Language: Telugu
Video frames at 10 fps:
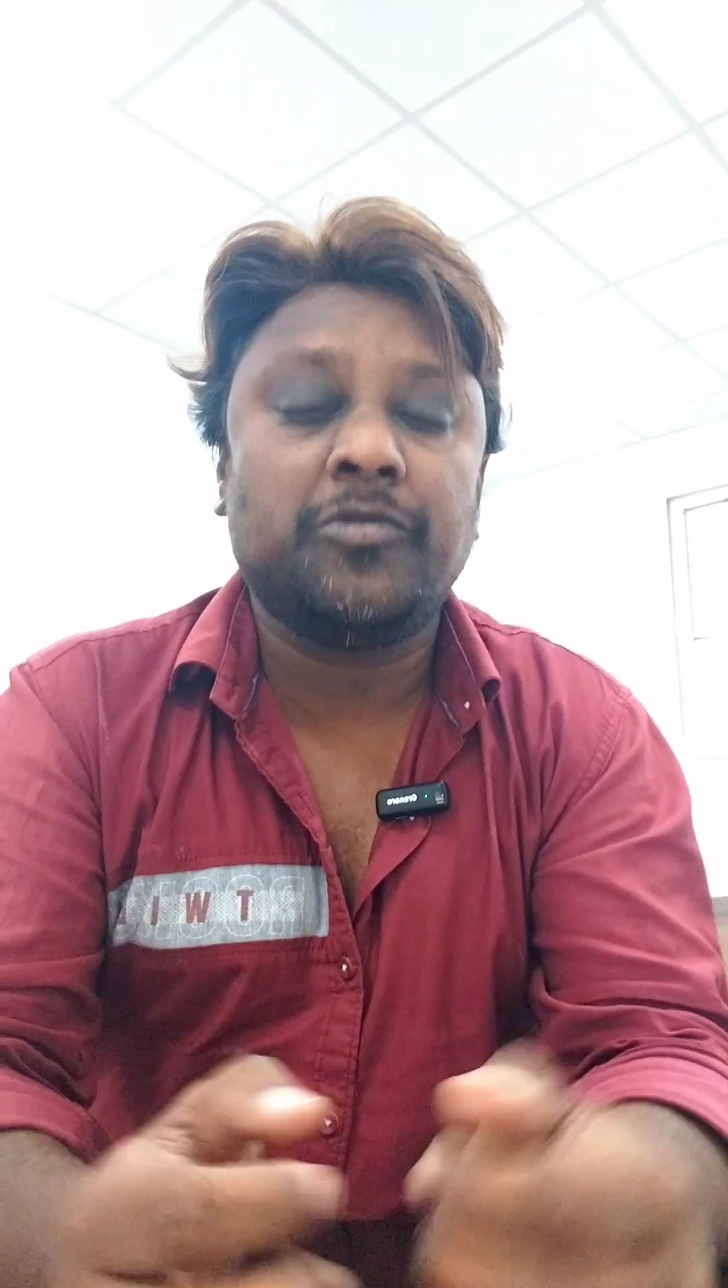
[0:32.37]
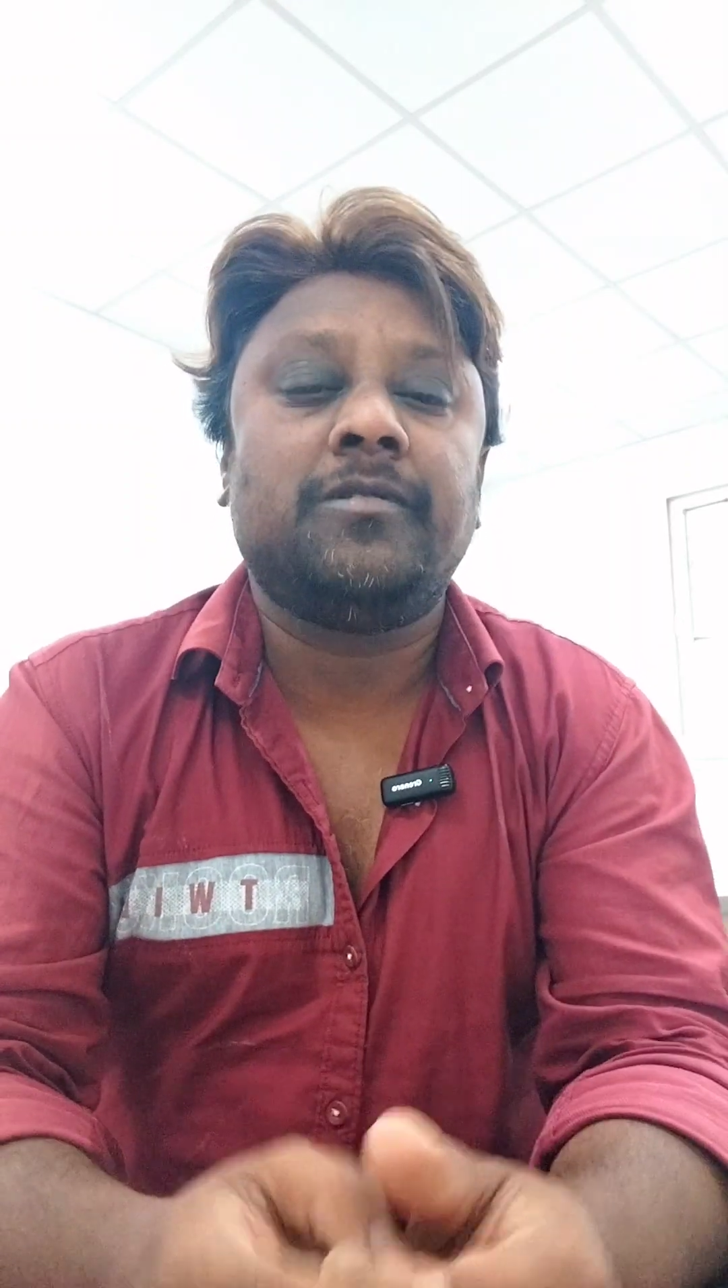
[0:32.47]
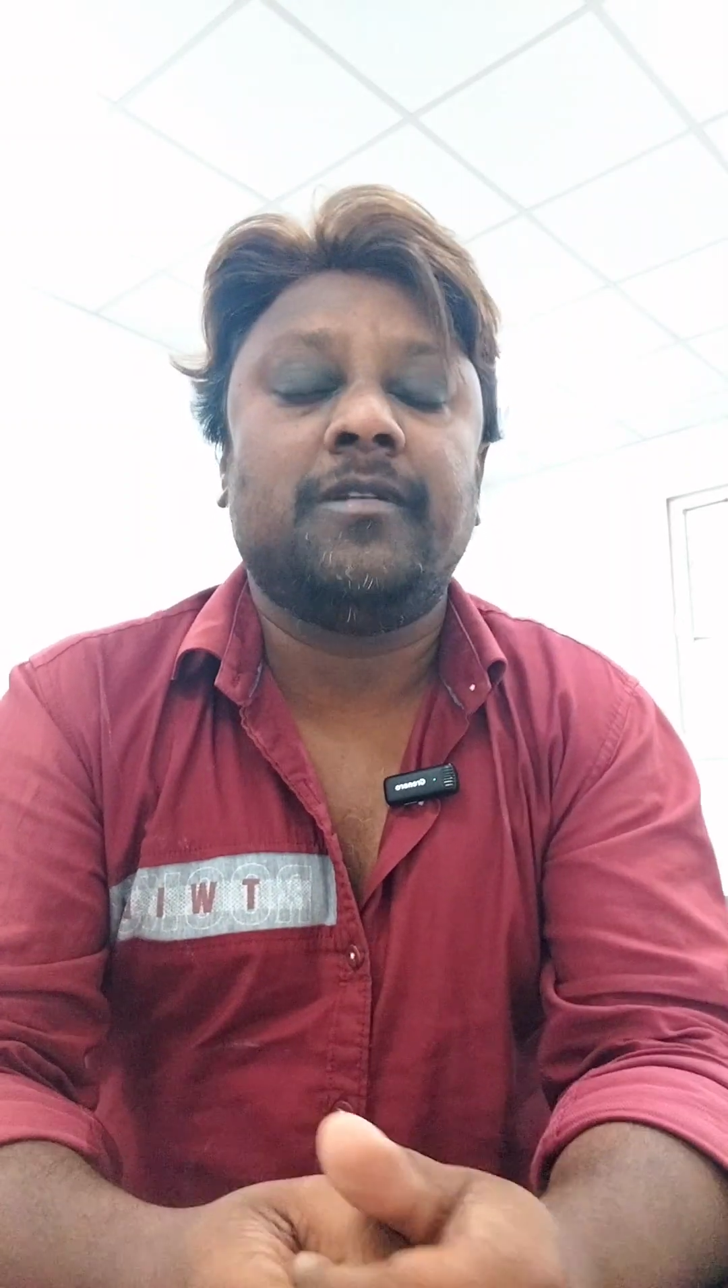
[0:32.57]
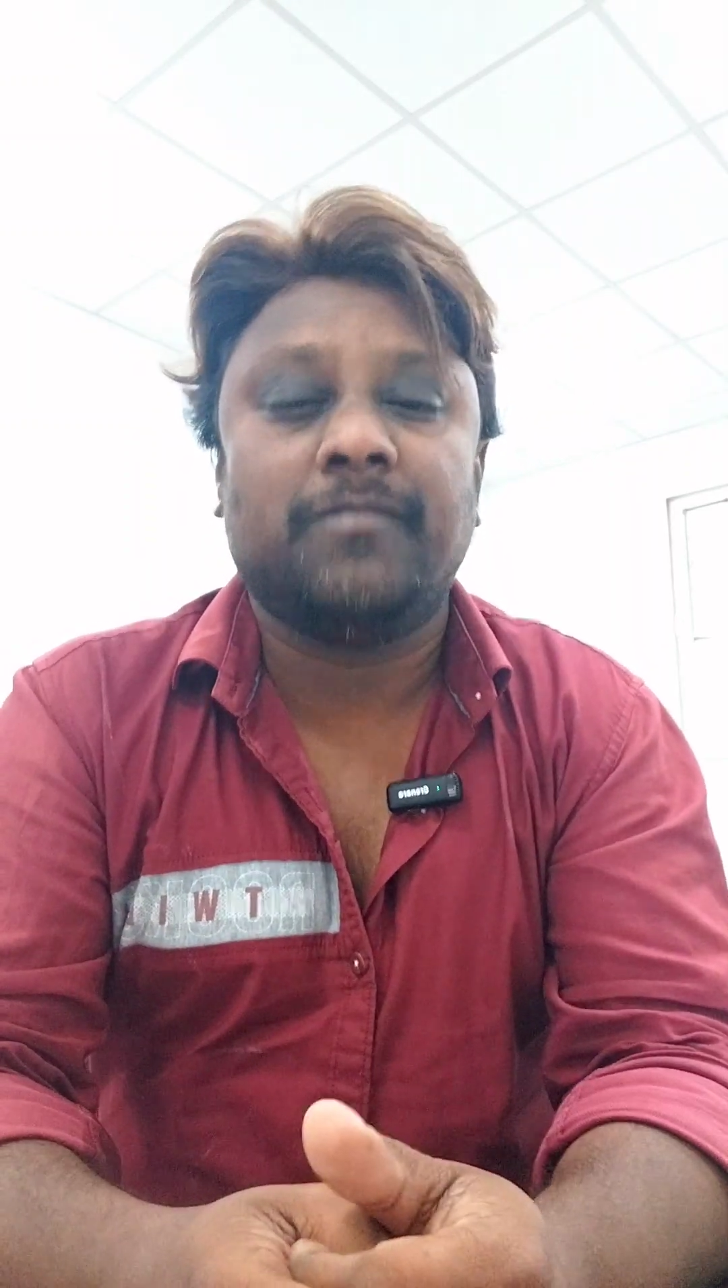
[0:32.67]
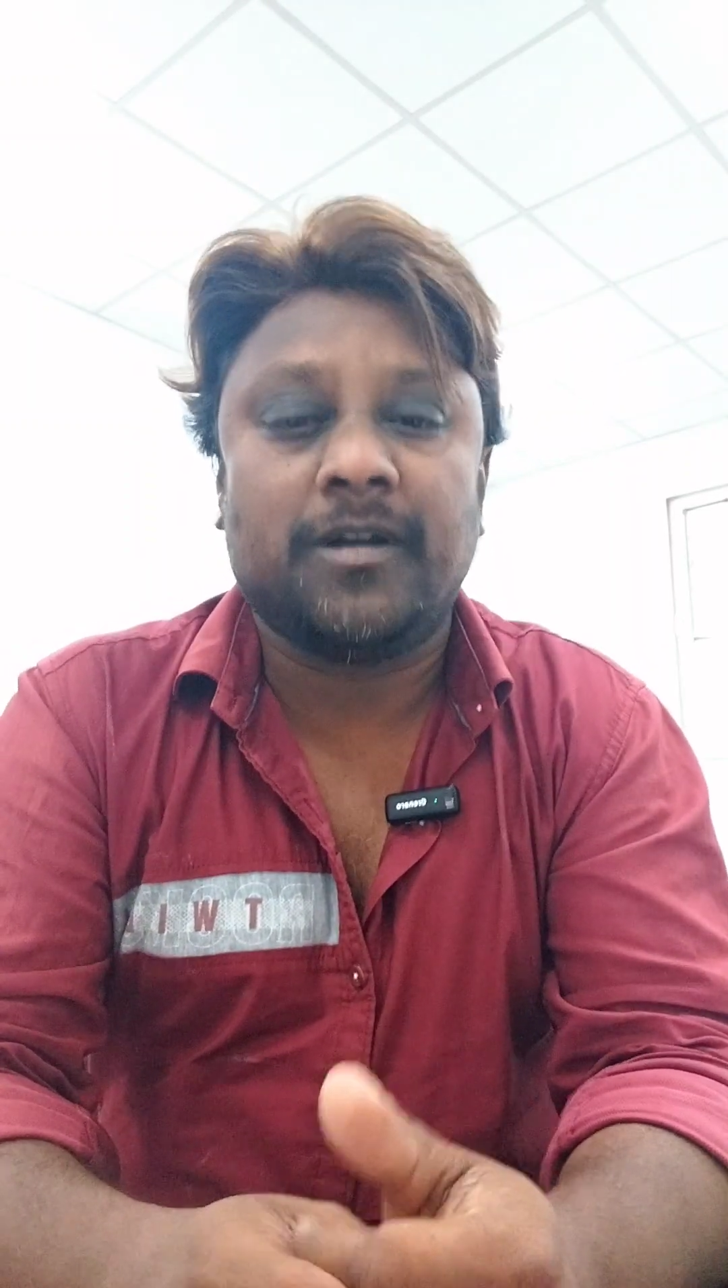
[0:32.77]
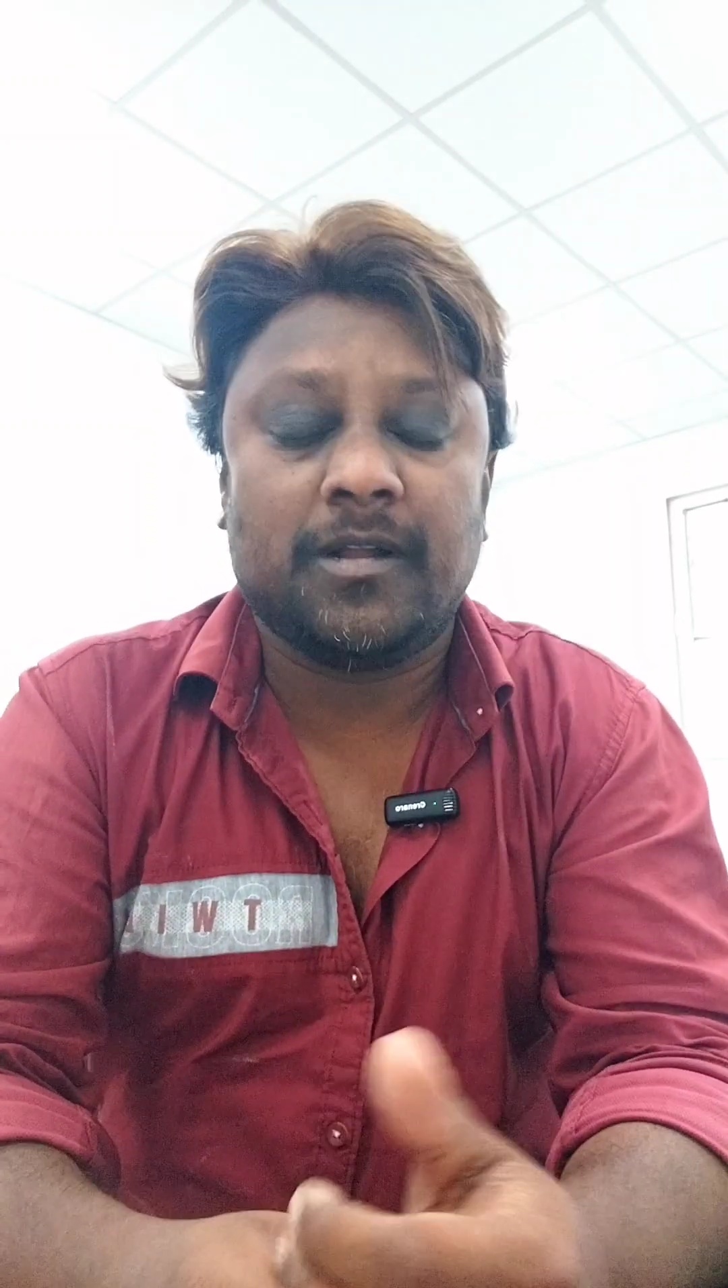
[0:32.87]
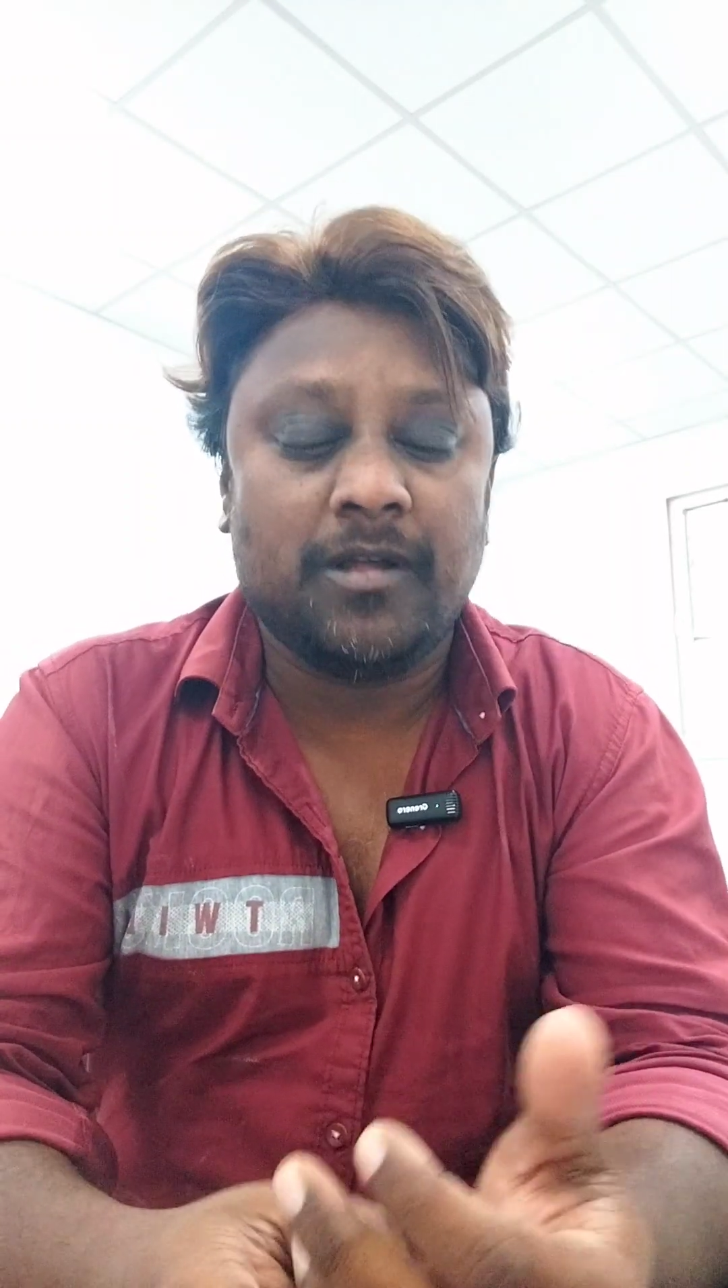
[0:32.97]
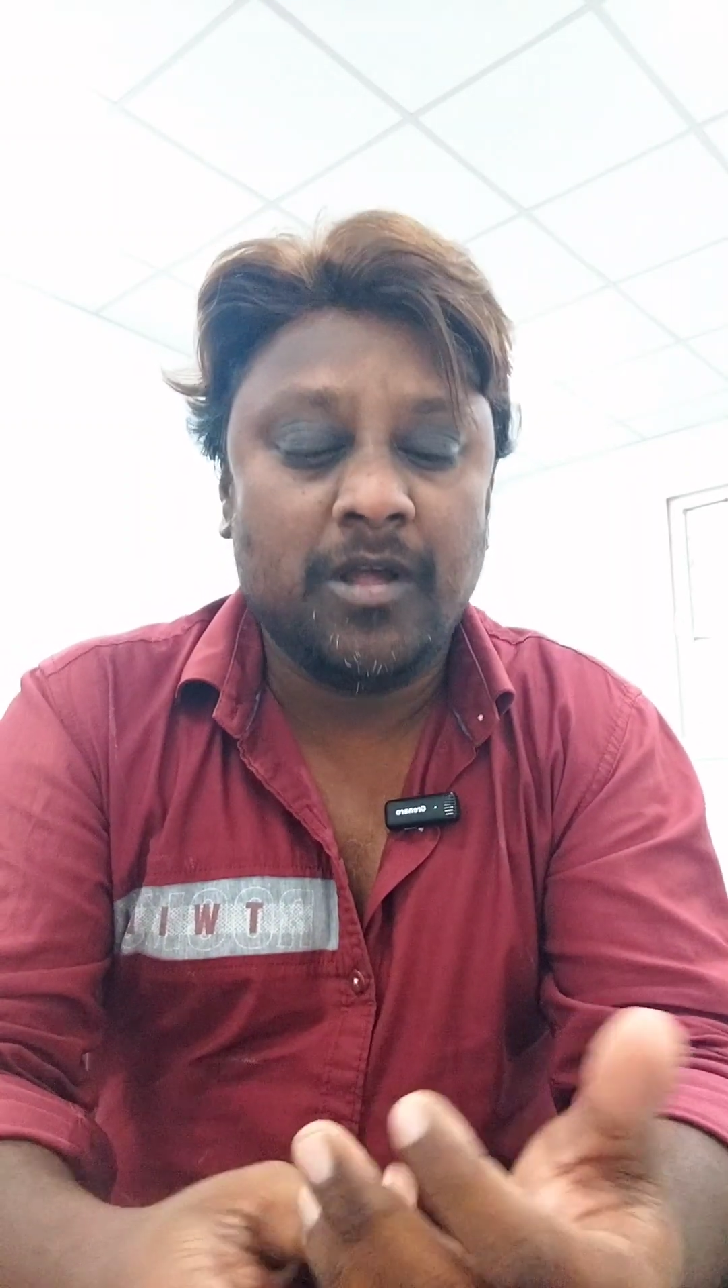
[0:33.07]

వస్తుందన్నమాట